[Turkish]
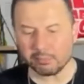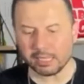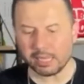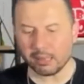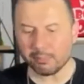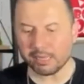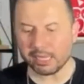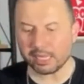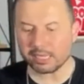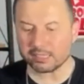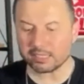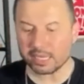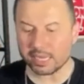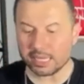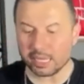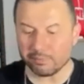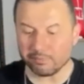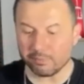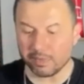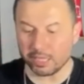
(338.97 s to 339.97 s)
bilemeyen
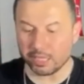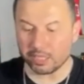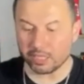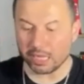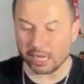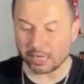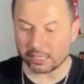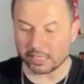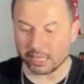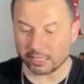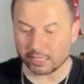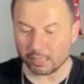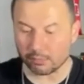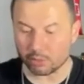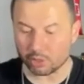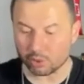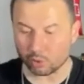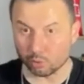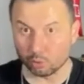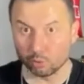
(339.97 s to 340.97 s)
Zeynep ve iki erkek
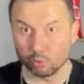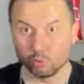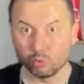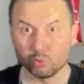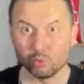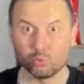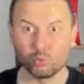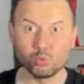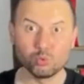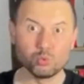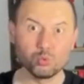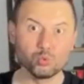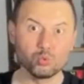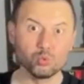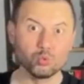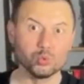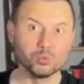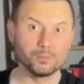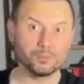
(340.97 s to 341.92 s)
demiş. Huu.